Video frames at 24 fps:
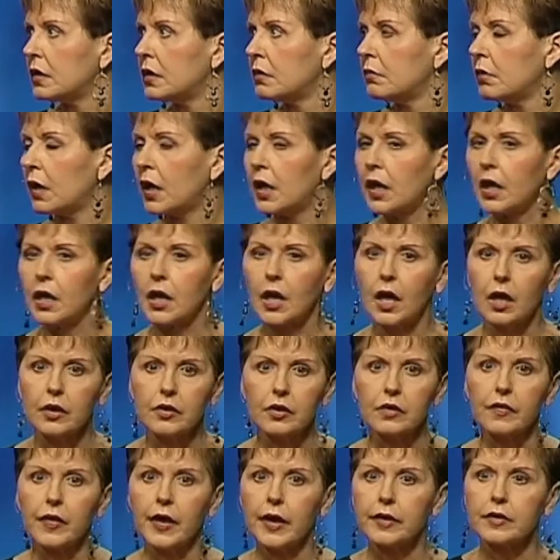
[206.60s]
ऐसा है
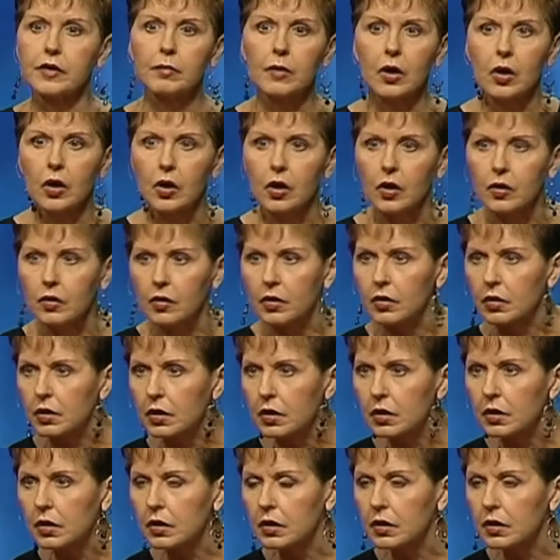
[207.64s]
मैं ये कल करूंगी